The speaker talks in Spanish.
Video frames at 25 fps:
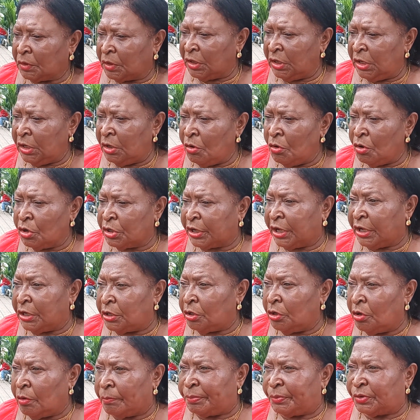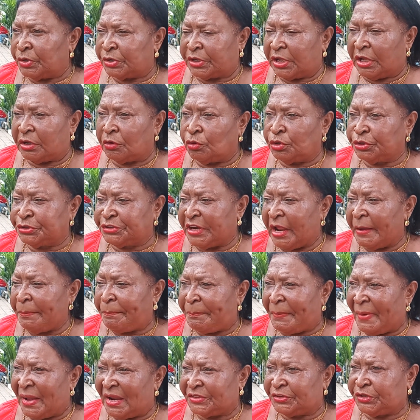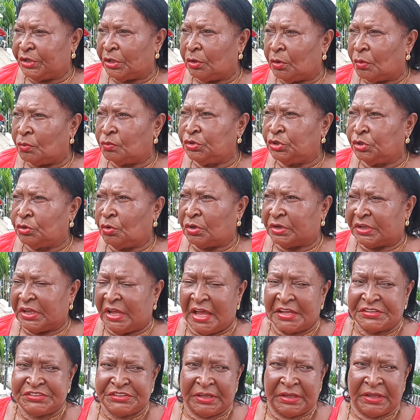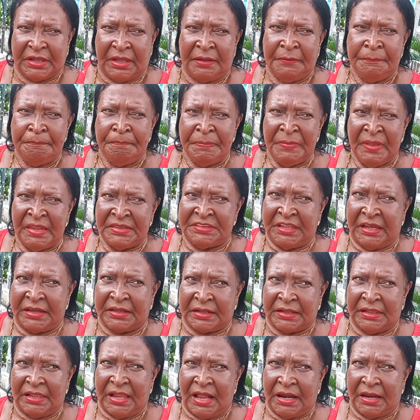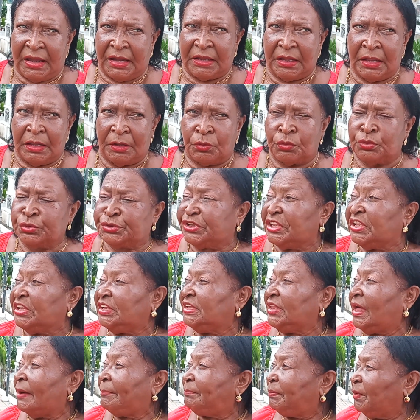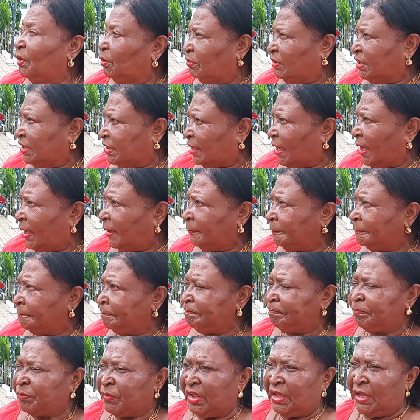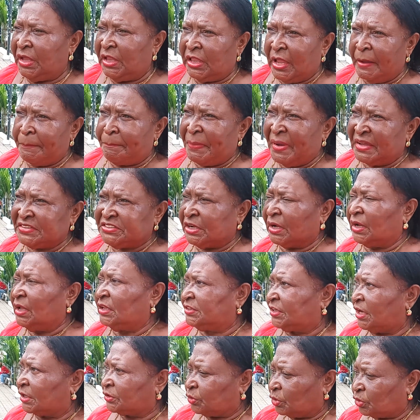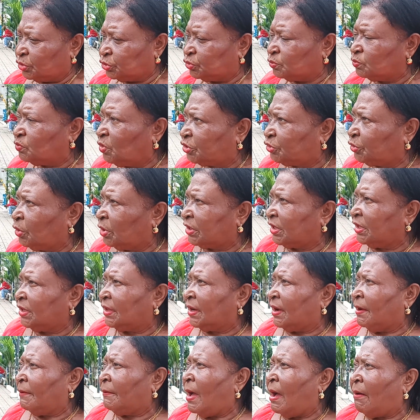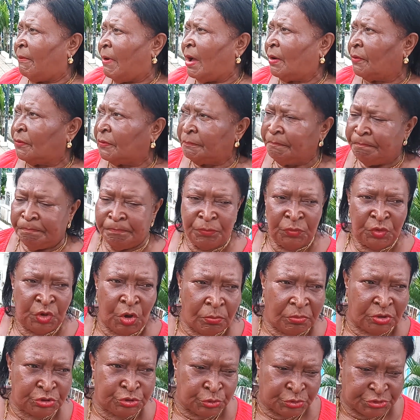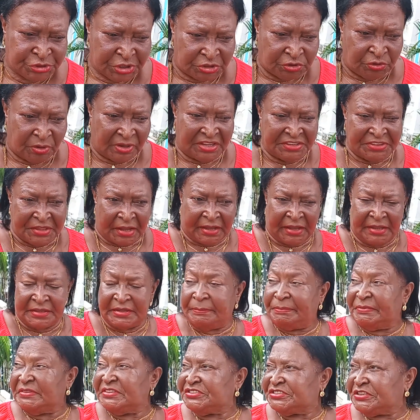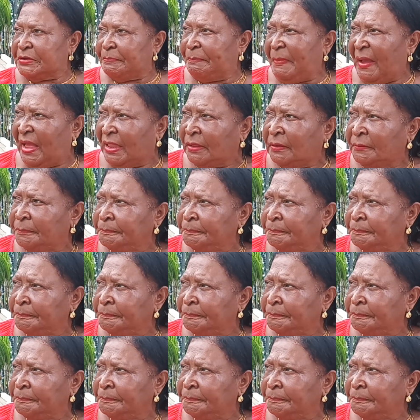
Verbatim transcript: Creo que no, porque en otras partes lo único que hacen es declaran eh, utilidad pública y le pasan el tractor y sus muertos se quedan abajo, como sucedió en esta calle principal.